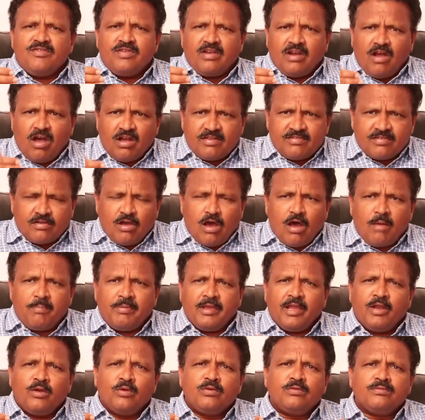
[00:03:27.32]
జిరాక్స్
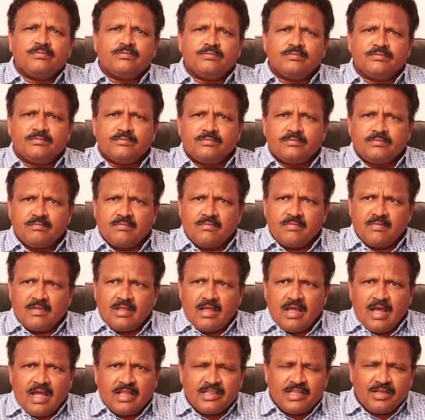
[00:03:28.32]
కాపీలు
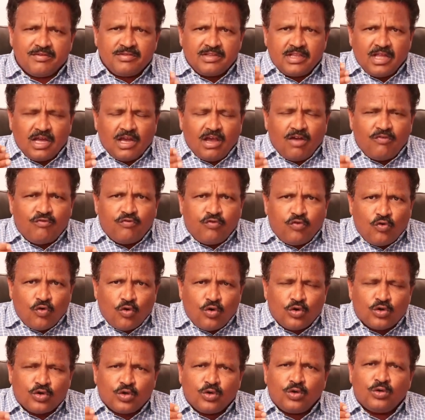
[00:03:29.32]
అదేవిధంగా
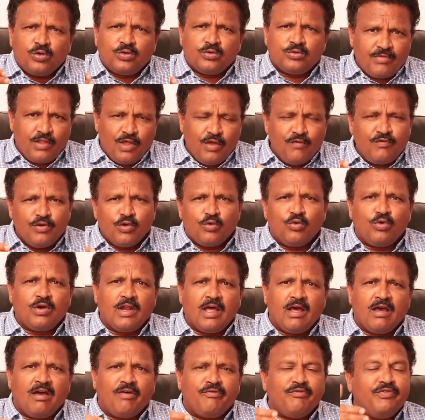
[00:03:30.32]
ఫోటో ఇవి
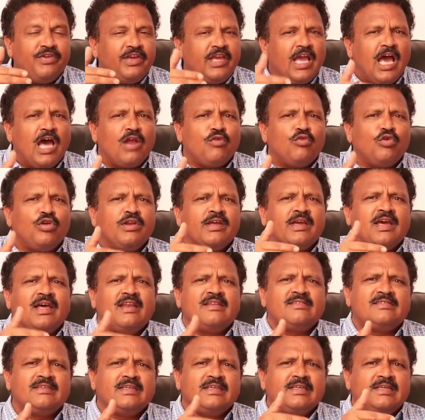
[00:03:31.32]
కూడా విఆర్ఓని
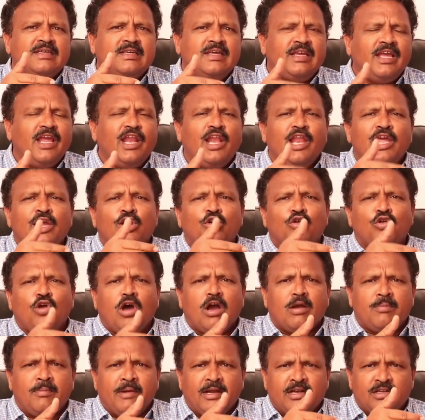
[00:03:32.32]
కలిసి ఈ లింక్
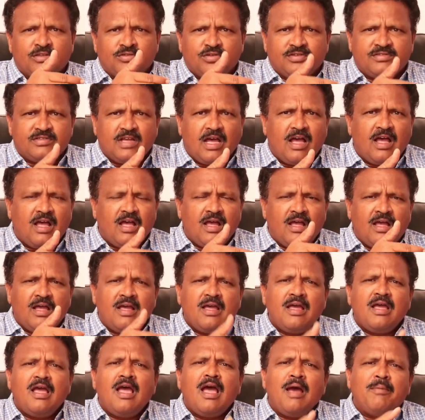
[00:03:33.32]
డాక్యుమెంట్లతో సహా
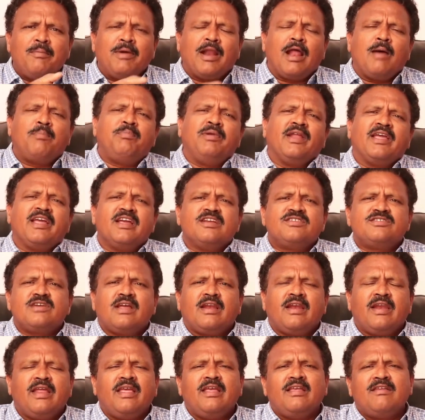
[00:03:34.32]
మన
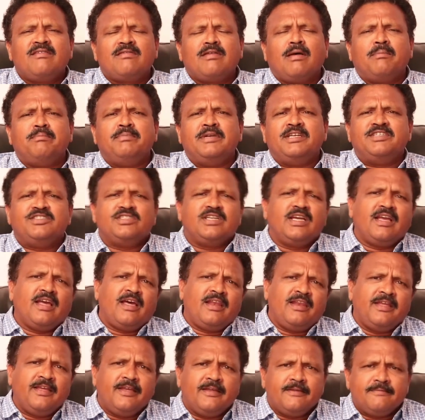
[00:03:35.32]
అప్లికేషన్ని సబ్మిట్
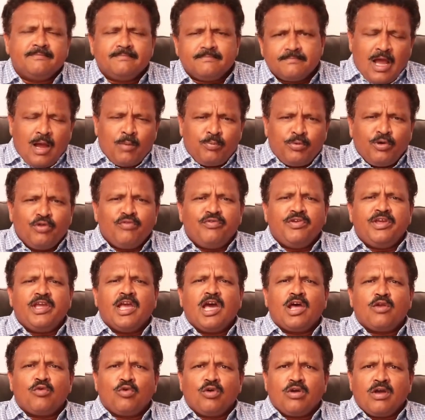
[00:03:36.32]
చేయాలి అప్పుడు
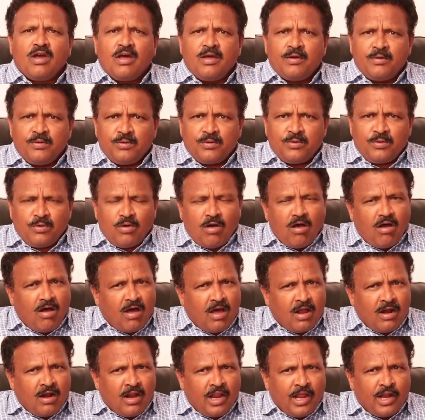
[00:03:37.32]
విఆర్ఓ గారు
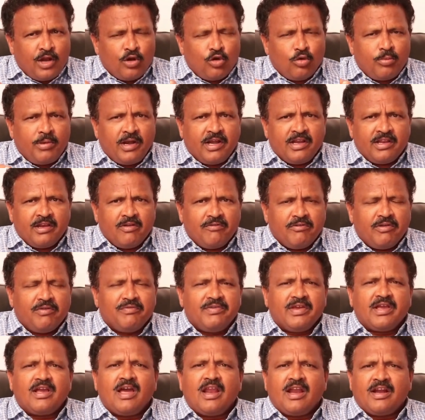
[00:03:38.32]
ఆన్లైన్లో పెట్టినవి
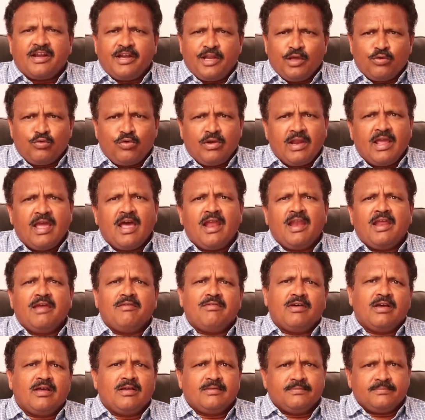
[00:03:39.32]
ఇవి కరెక్టే ఉన్నాయా
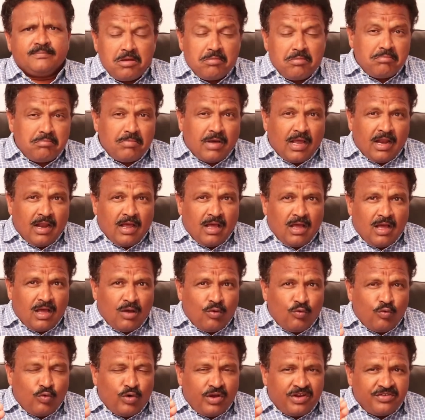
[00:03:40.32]
లేవా మన
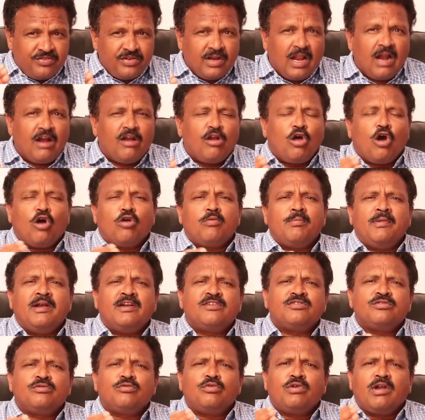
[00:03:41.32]
ఒరిజినల్
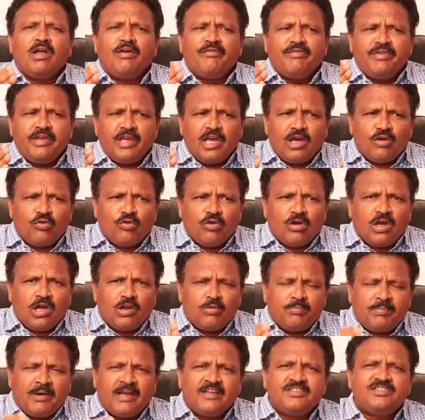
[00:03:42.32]
డాక్యుమెంట్స్ను కూడా విఆర్ఓ
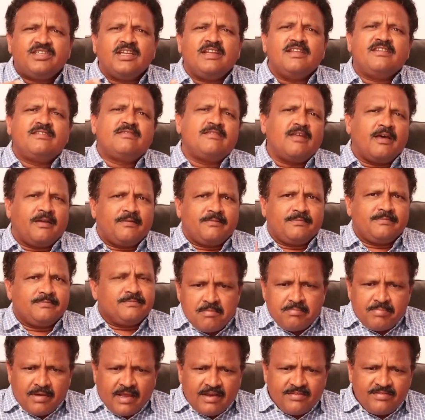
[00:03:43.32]
గారు పరిశీలిస్తారు
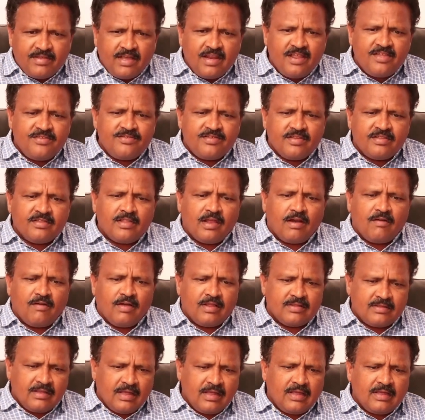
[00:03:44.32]
పరిశీలించిన
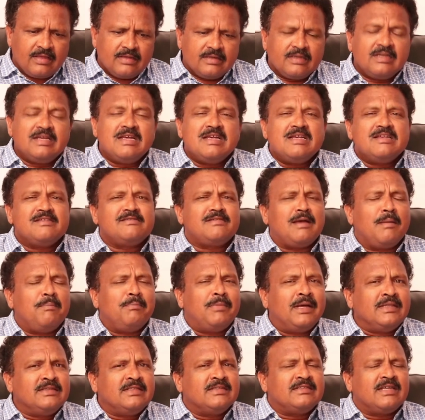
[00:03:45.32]
తర్వాత
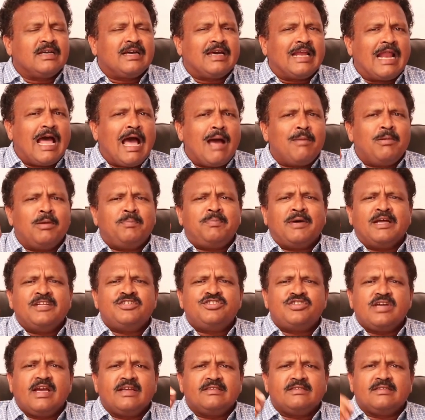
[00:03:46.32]
సంబంధిత గ్రామ
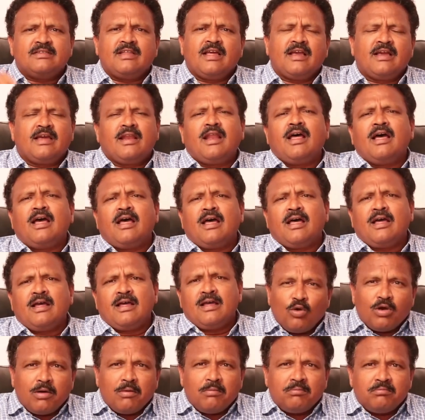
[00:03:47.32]
పంచాయతీ దగ్గర
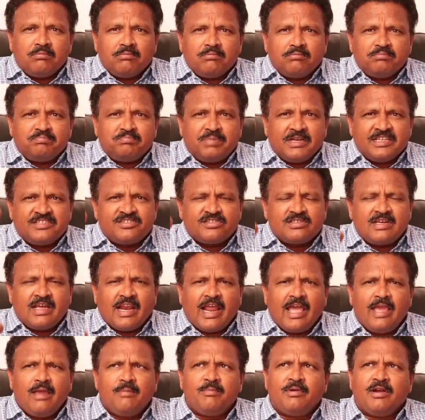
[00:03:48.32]
ఒక
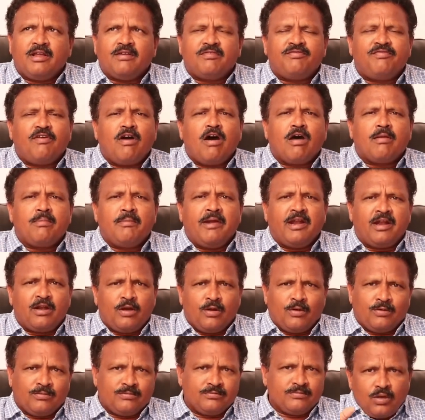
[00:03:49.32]
ప్రిస్క్రైబ్డ్
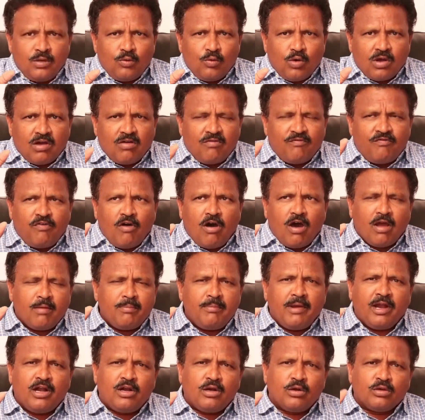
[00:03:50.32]
ఫార్మెట్లో ఒక
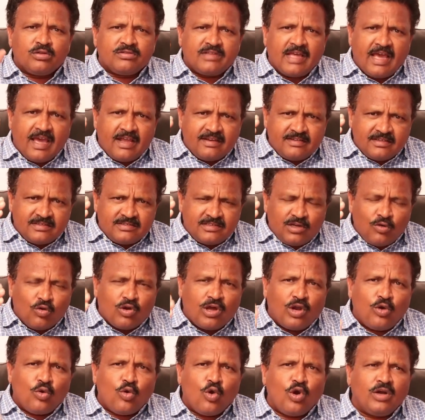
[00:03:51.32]
ఫార్మెట్లో తయారు చేసిన
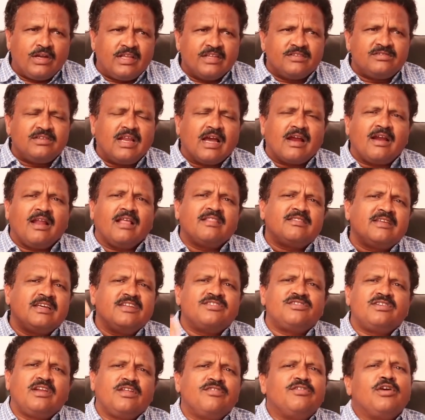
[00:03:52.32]
ఒక నోటీస్ని అక్కడ
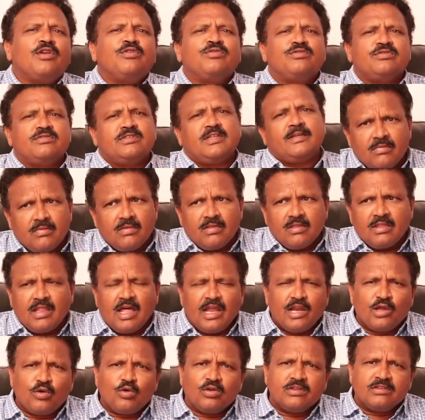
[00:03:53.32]
అతికించడం జరుగుతుంది
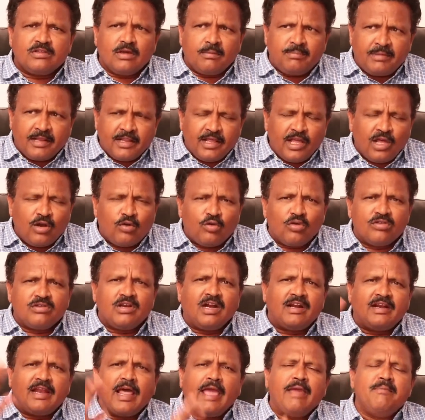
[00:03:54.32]
దానికి కొంత పదిహేను
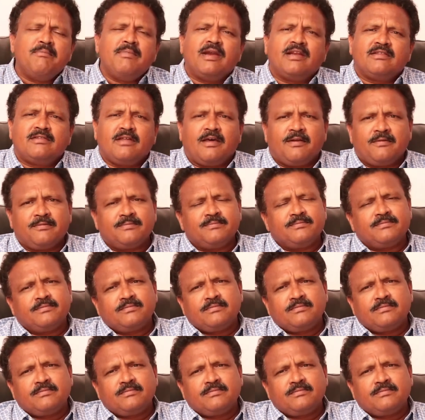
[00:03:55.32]
రోజుల టైం పెడతారు